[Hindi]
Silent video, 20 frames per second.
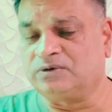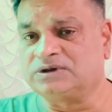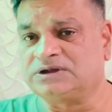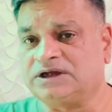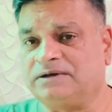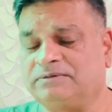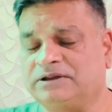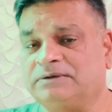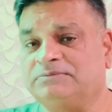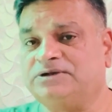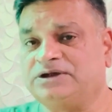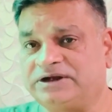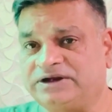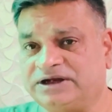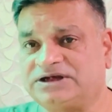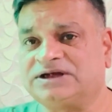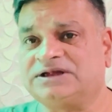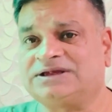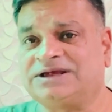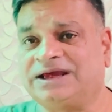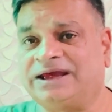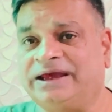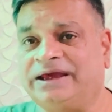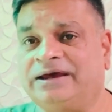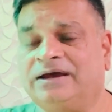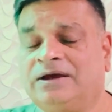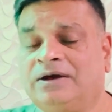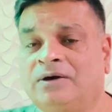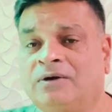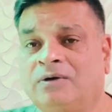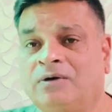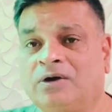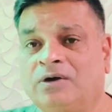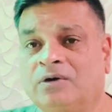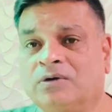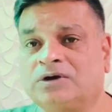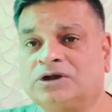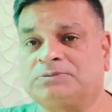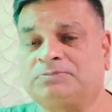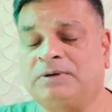से है मतलब जनरेशन से है और
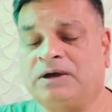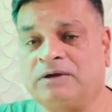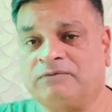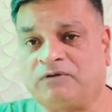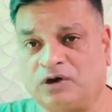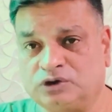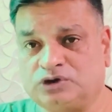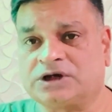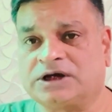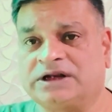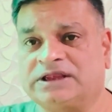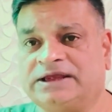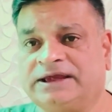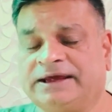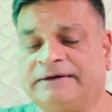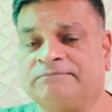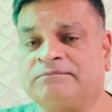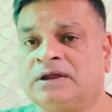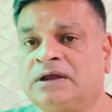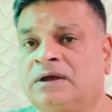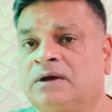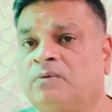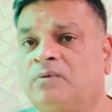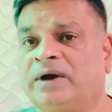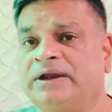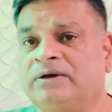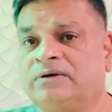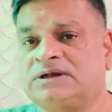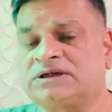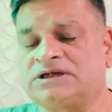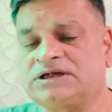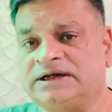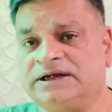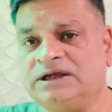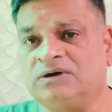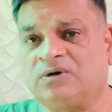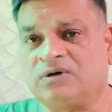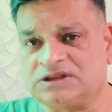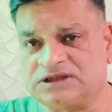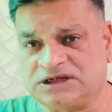लोग इस पर वाउच करते हैं वाई नॉट
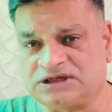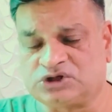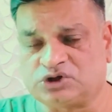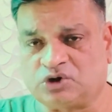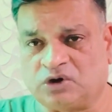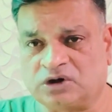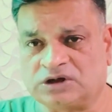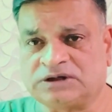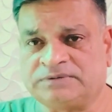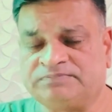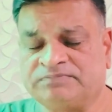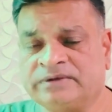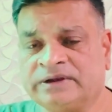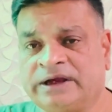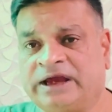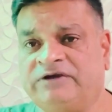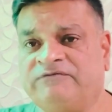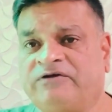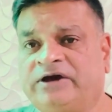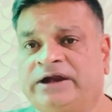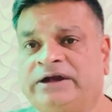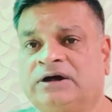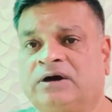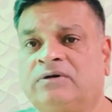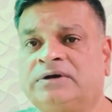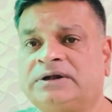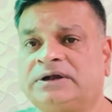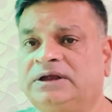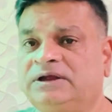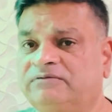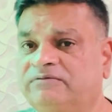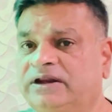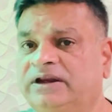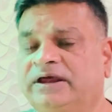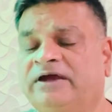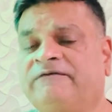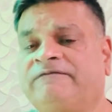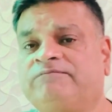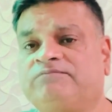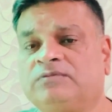स्टडी ऑल दी स्टॉक्स एंड फाइंड आउट
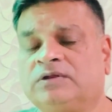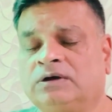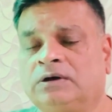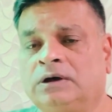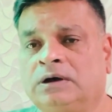इवन इफ